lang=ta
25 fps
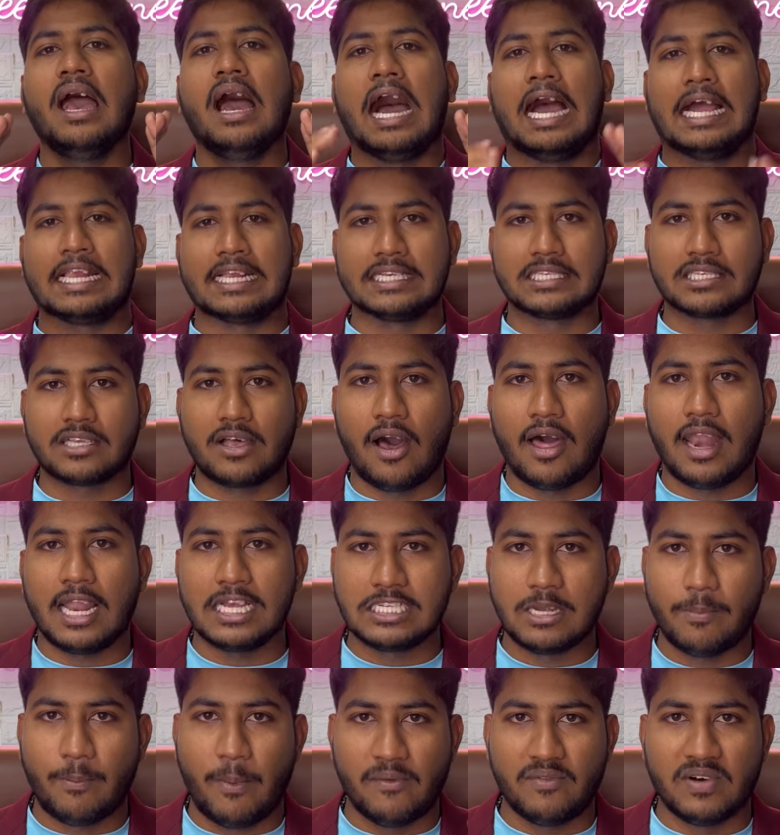அந்த
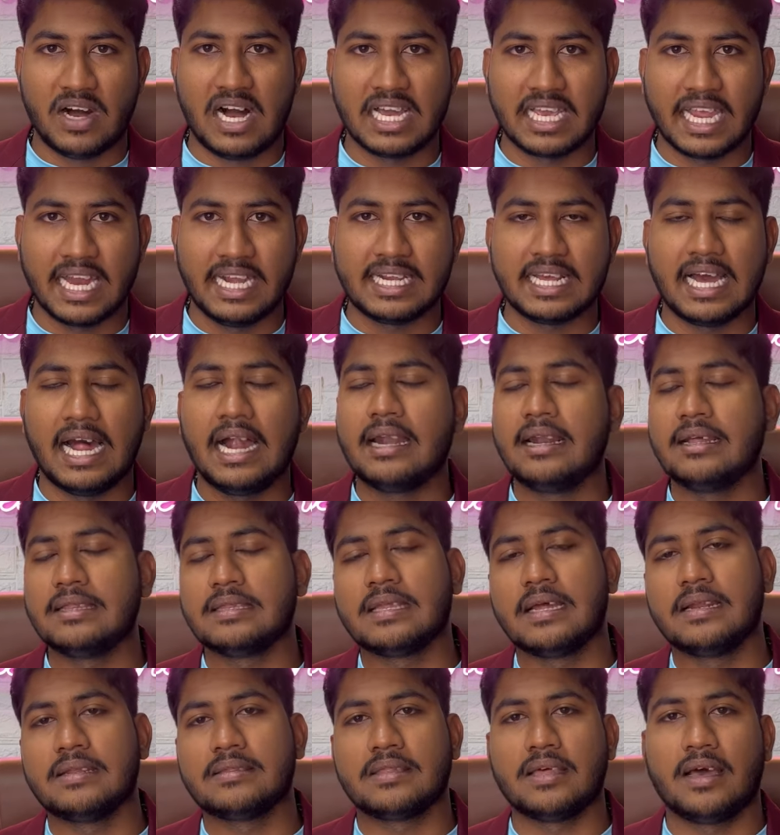ஸ்காலர்ஷிப்பை வாங்கிட்டு
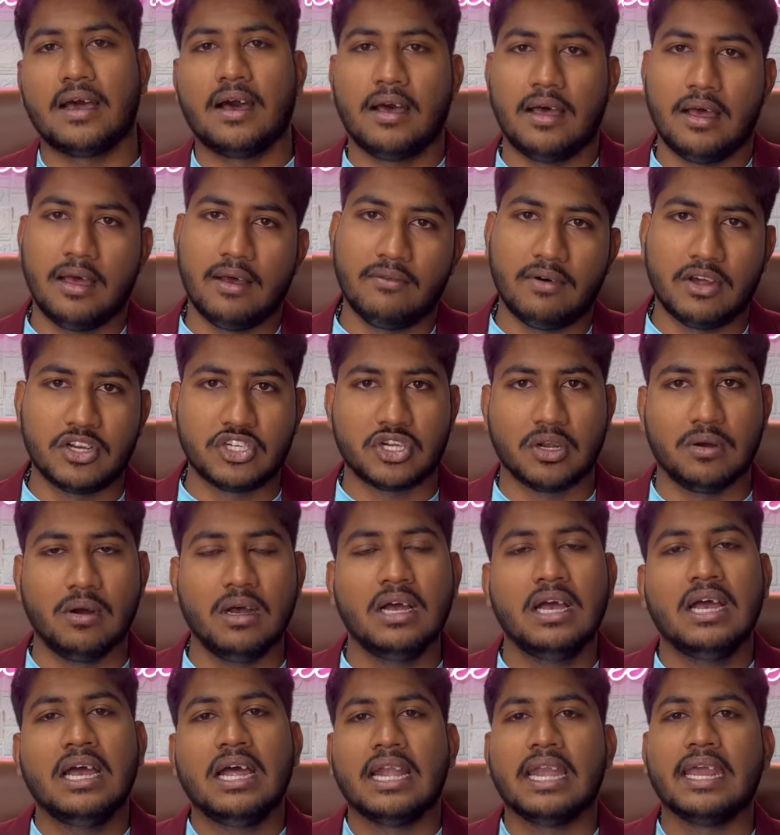அடுத்தடுத்த வருஷம்
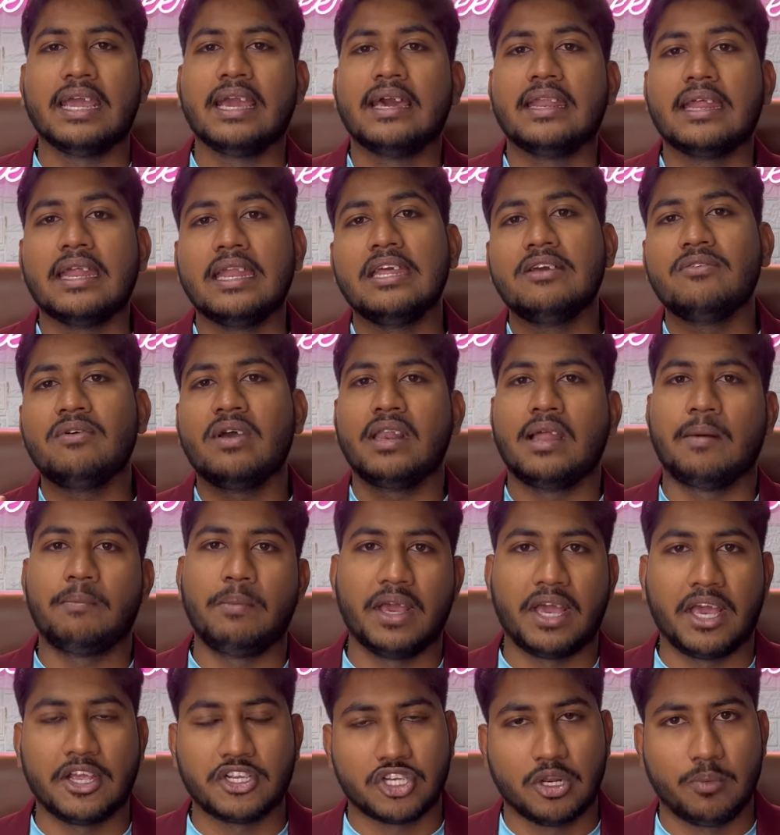நீங்கள் ரினியூவல்
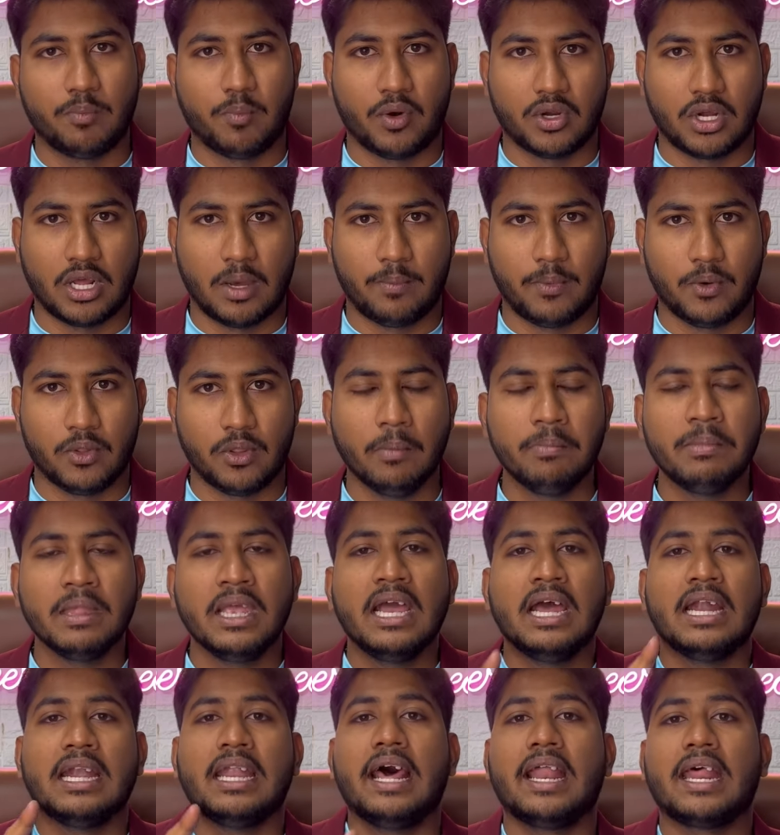அப்ளிகேஷன் போட்டால் போதும்
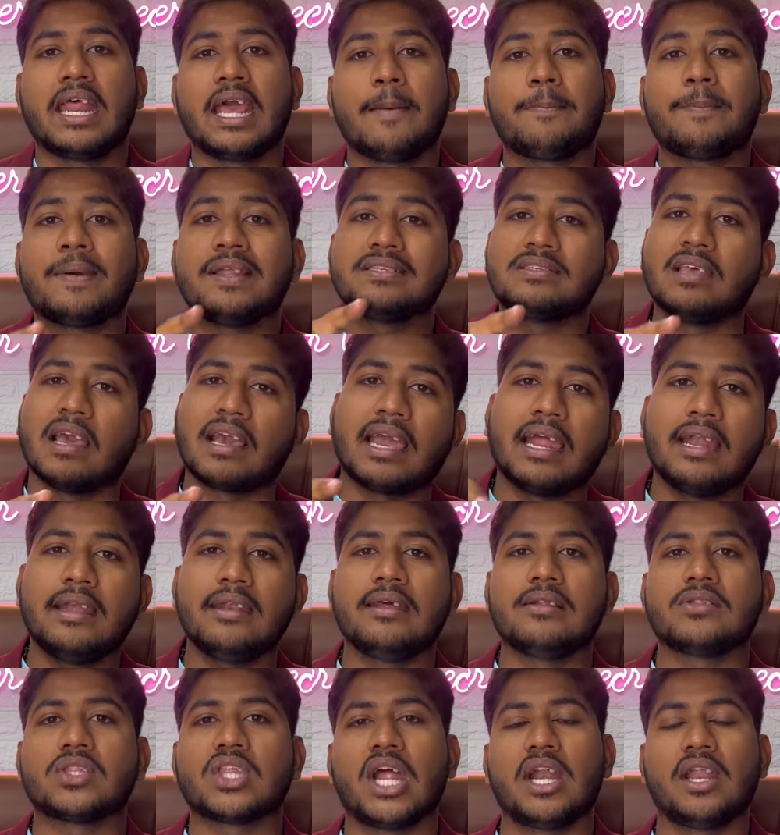நிறைய பேர் செகண்ட்
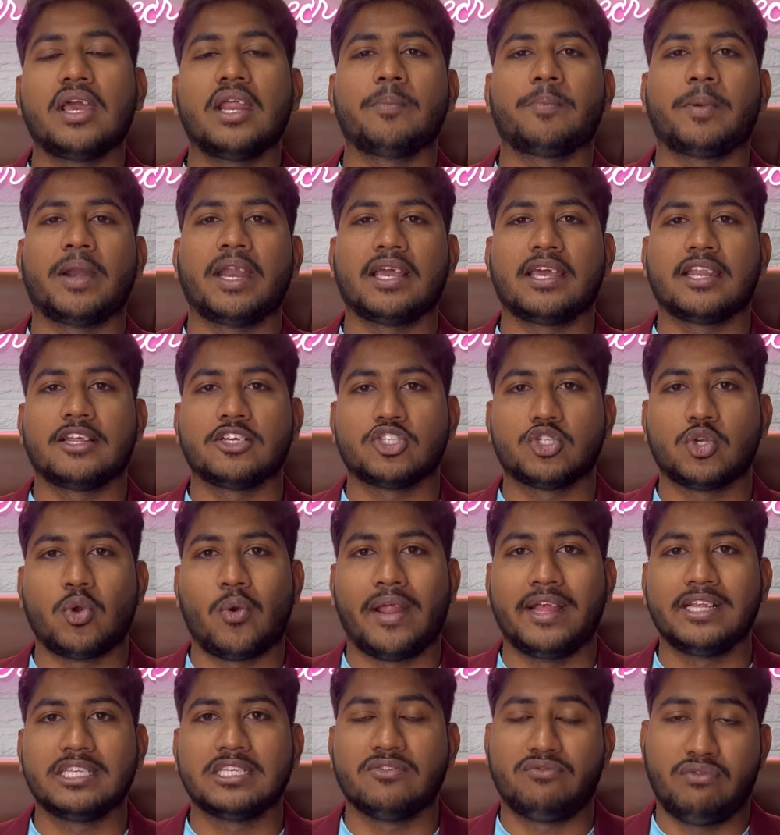இயர் தேர்ட் இயர் படிக்கிற
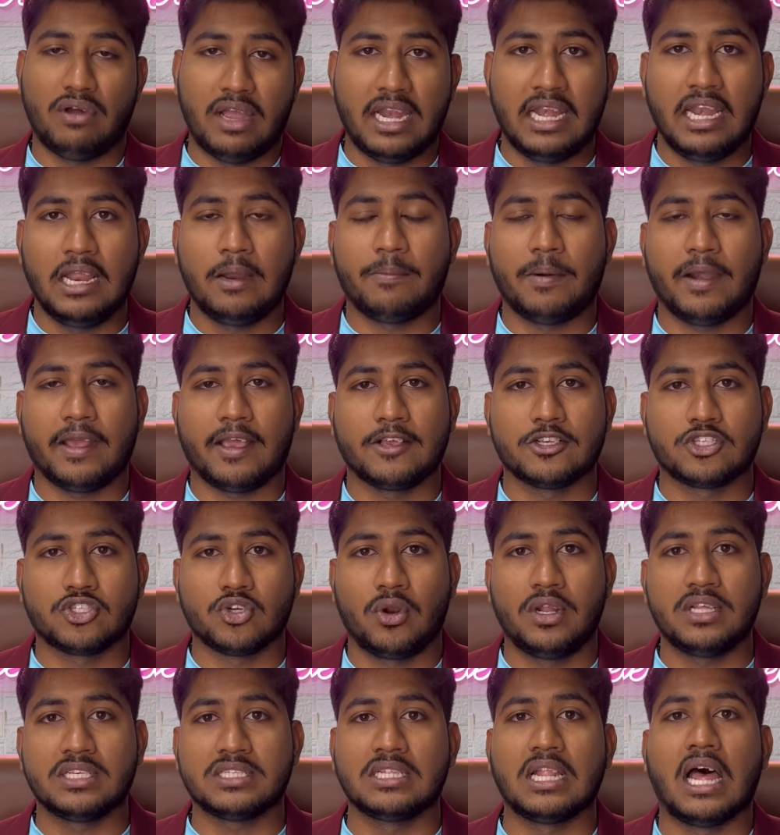ஸ்டூடெண்ட்ஸ் ஃபைனல் இயர் படிக்கிற
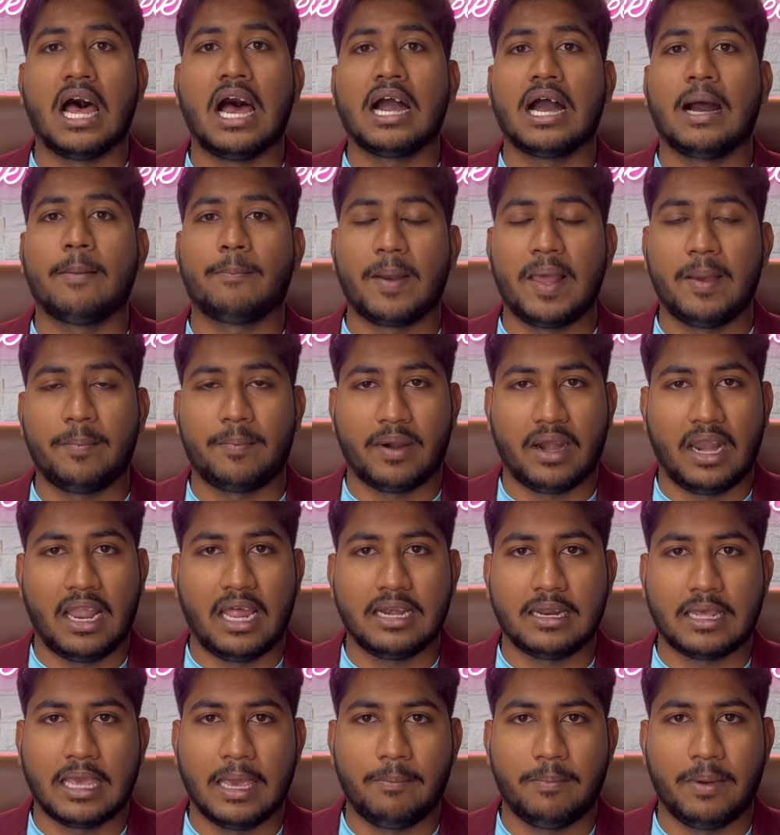ஸ்டூடெண்ட்ஸ் நாங்கள் அப்ளை
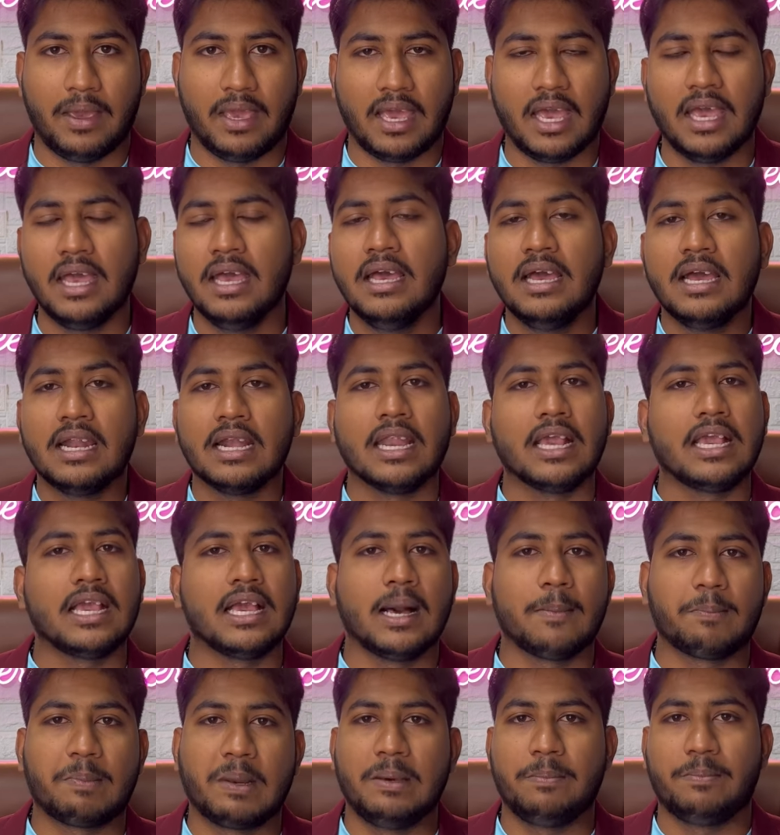பண்ணலான்னு கேட்பீங்க நீங்கள்
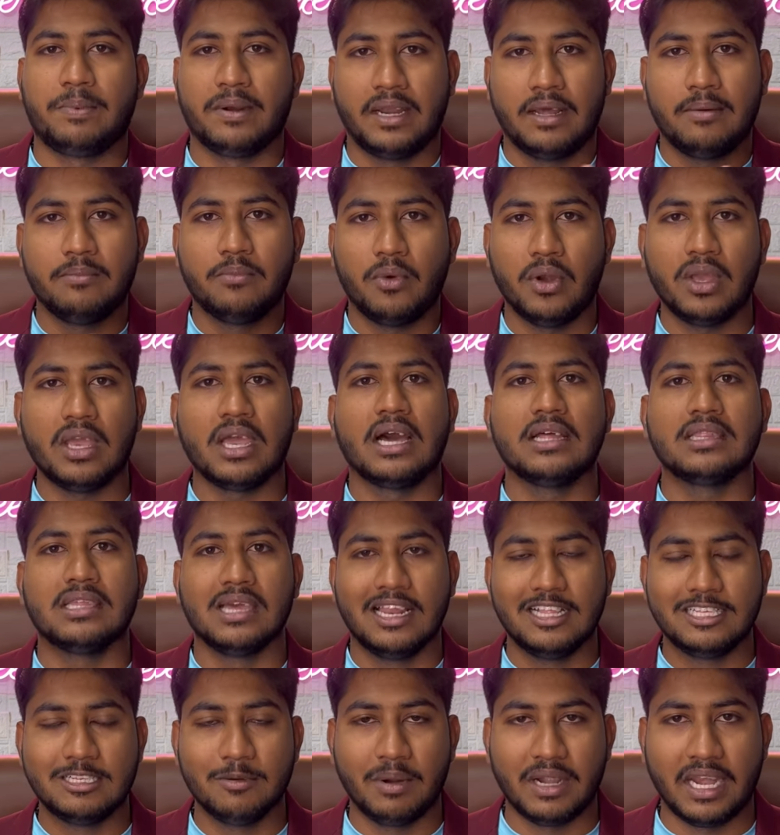அப்ளை பண்ண முடியாது
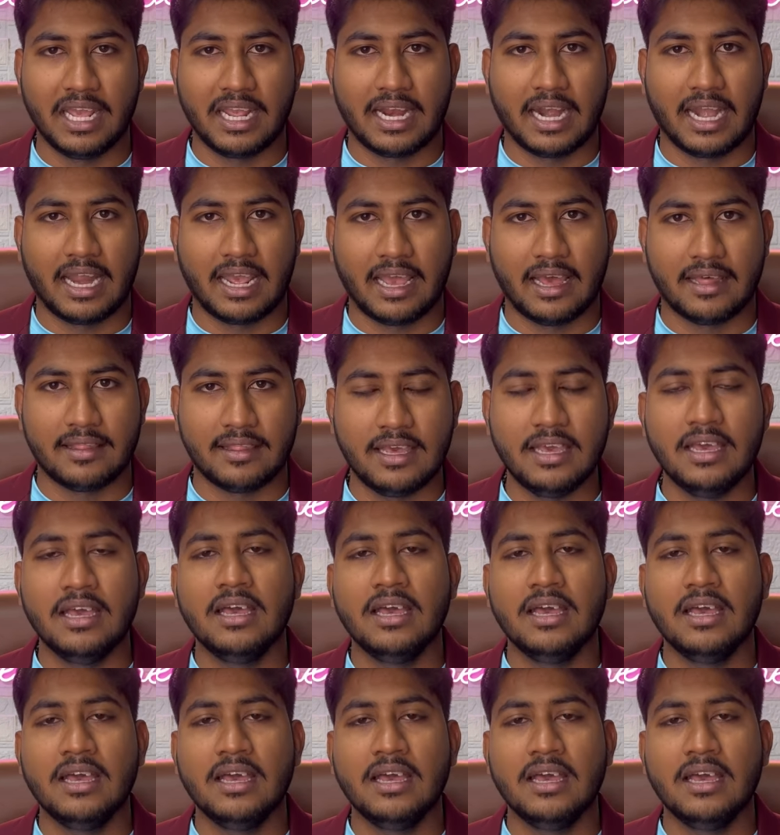எலிஜிபிலிட்டி கிடையாது